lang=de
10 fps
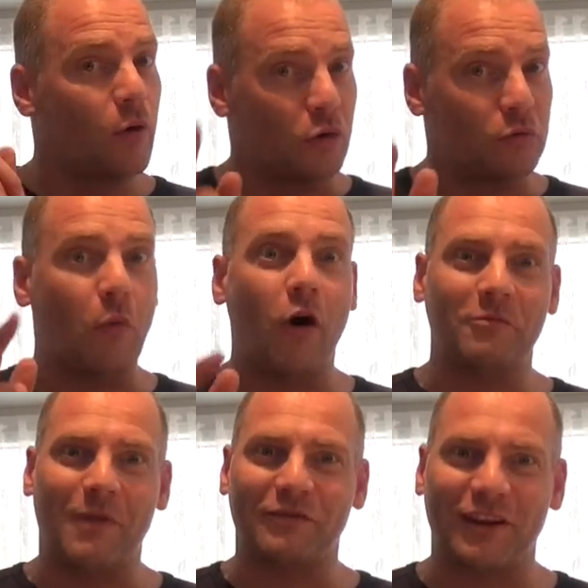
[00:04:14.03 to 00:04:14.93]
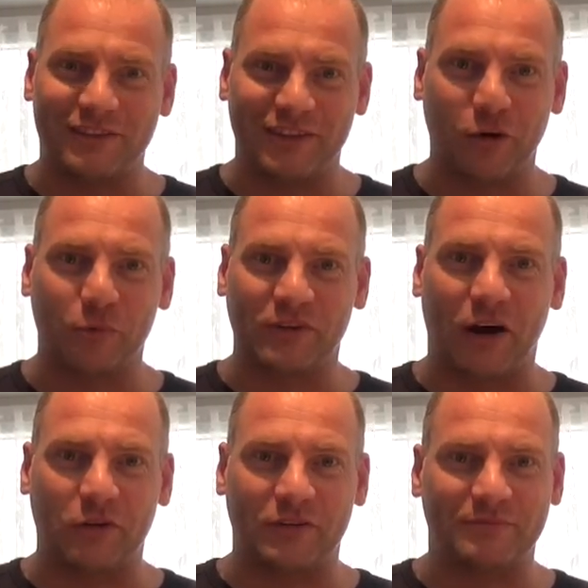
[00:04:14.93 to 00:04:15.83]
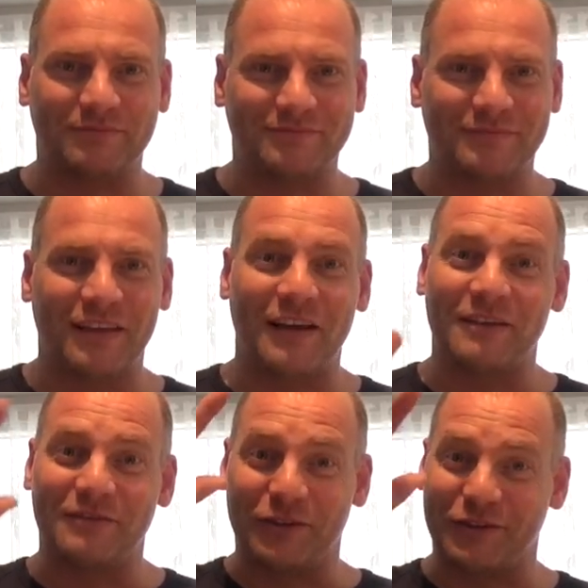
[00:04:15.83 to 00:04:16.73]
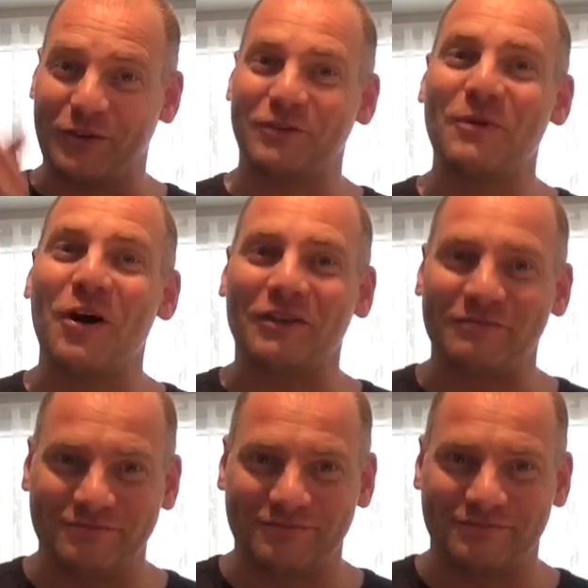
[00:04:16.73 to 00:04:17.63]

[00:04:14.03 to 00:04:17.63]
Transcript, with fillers: und morgen machen wir dann Sirup draus. Wir sehen uns morgen.